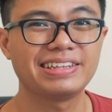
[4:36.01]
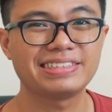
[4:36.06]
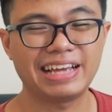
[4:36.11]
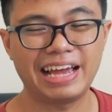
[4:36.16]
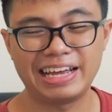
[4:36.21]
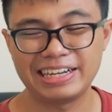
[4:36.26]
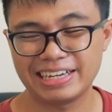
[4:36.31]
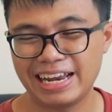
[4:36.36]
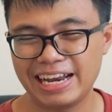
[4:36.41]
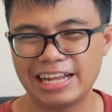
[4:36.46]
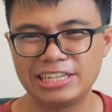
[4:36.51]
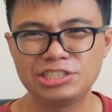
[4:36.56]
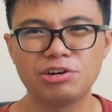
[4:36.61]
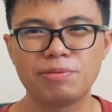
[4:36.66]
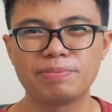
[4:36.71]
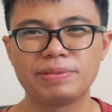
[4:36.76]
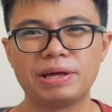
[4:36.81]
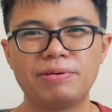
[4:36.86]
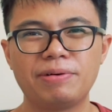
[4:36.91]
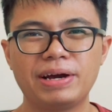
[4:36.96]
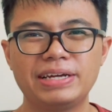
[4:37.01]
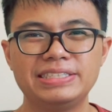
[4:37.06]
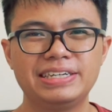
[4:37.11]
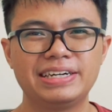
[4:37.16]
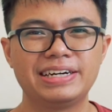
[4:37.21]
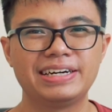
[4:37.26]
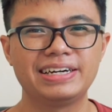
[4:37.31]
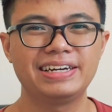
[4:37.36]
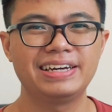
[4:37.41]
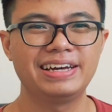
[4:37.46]
Kalian cukup tahu
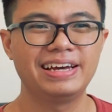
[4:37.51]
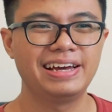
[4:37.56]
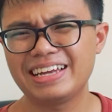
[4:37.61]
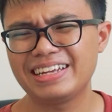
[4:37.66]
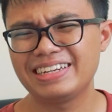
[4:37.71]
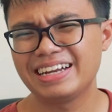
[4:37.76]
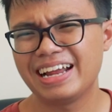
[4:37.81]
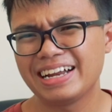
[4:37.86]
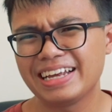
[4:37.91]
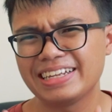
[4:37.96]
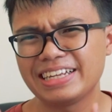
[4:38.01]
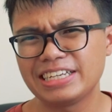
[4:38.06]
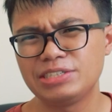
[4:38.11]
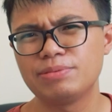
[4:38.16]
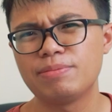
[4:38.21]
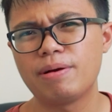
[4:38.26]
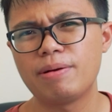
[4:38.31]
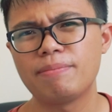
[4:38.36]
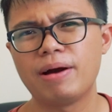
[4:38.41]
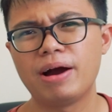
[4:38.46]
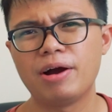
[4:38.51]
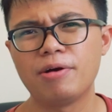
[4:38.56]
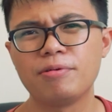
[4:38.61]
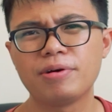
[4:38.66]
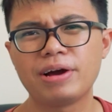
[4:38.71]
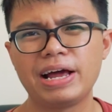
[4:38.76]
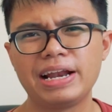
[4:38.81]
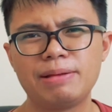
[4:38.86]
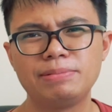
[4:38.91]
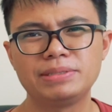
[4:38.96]
aja, dan kita cuma mau
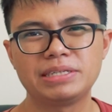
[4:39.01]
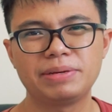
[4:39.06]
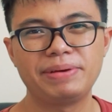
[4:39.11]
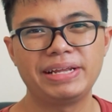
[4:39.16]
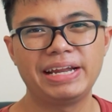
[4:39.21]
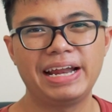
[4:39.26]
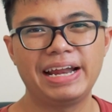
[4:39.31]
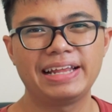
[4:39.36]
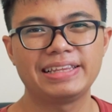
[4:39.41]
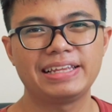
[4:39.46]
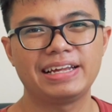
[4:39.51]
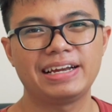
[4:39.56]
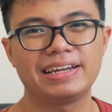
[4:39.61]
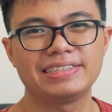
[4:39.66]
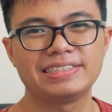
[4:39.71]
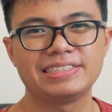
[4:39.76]
kalian bisa bedain antara